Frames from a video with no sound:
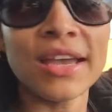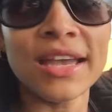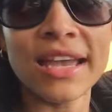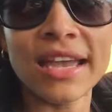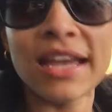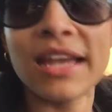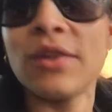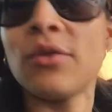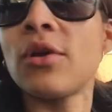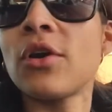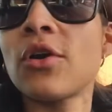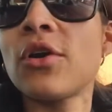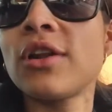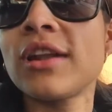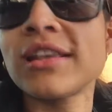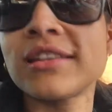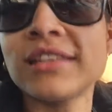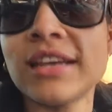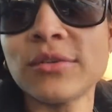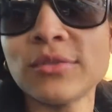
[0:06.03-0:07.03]
Eh, luego
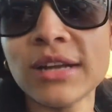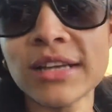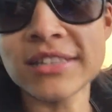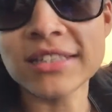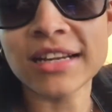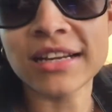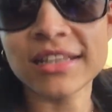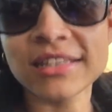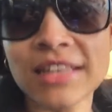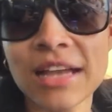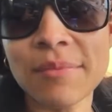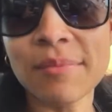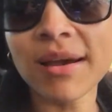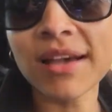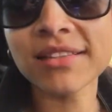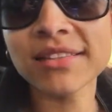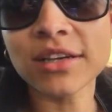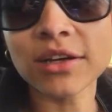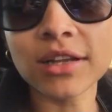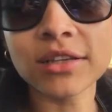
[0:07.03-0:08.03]
les daré una charlita
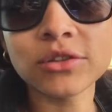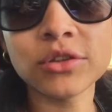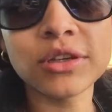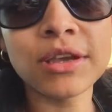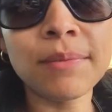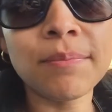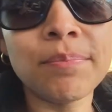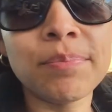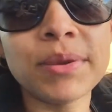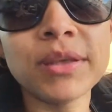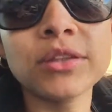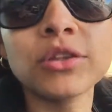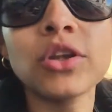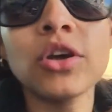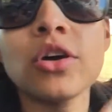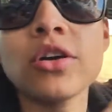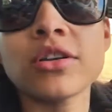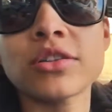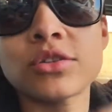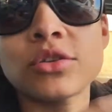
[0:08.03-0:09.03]
más. Ahora estoy en
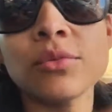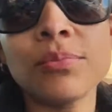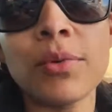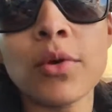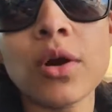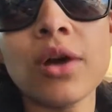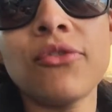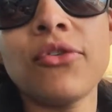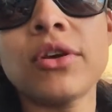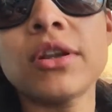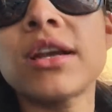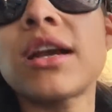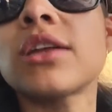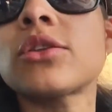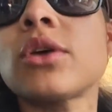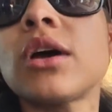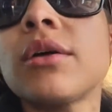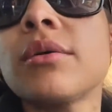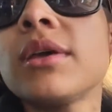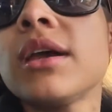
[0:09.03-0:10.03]
Pinto, estoy un poco afónica
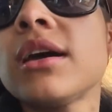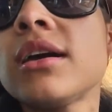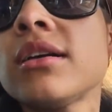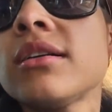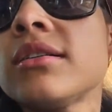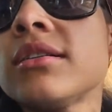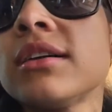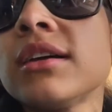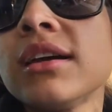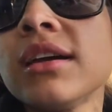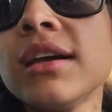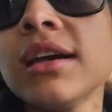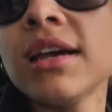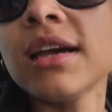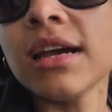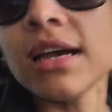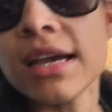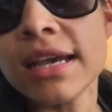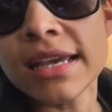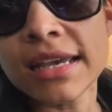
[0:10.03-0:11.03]
todavía.
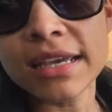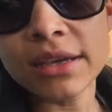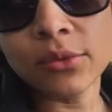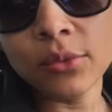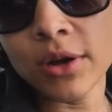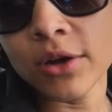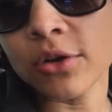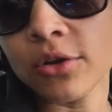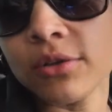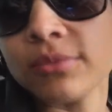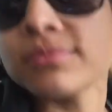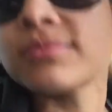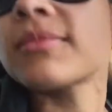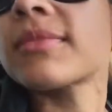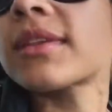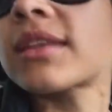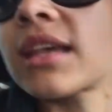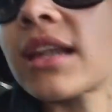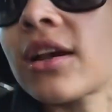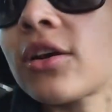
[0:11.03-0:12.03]
Y bueno,
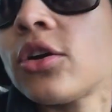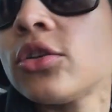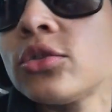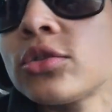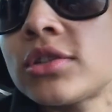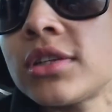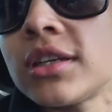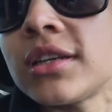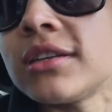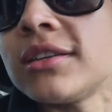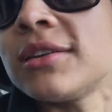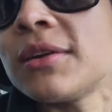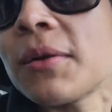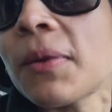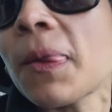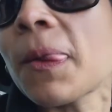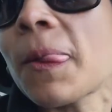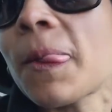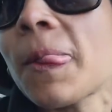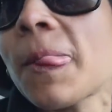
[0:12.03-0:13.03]
¿quieres conducir?
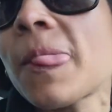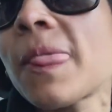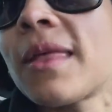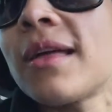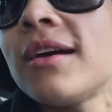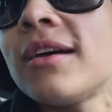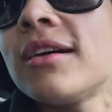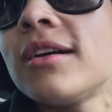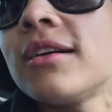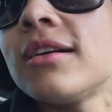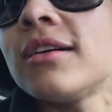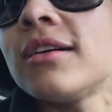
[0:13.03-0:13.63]
Sí.